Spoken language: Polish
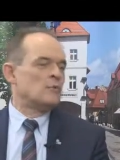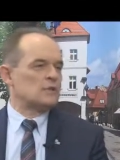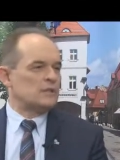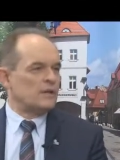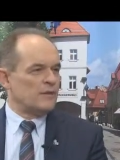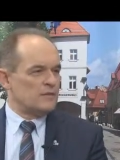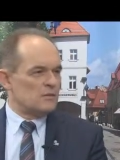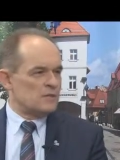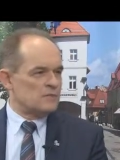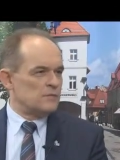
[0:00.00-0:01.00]
może trafiać
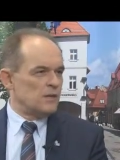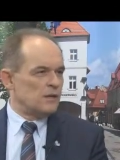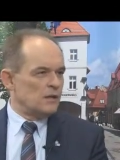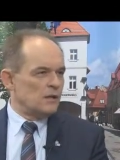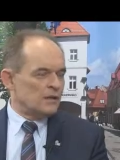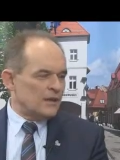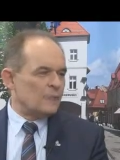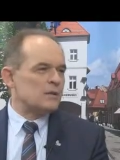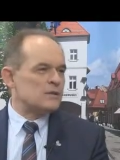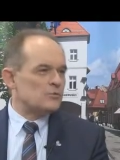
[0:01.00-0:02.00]
coraz mniej.
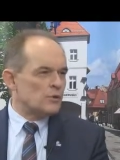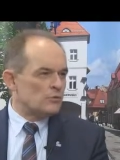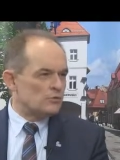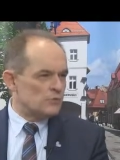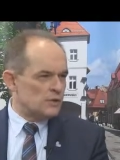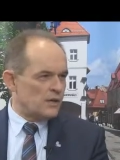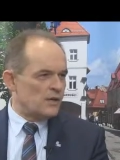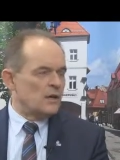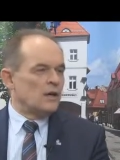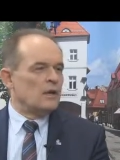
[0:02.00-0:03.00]
Tam pracują ludzie,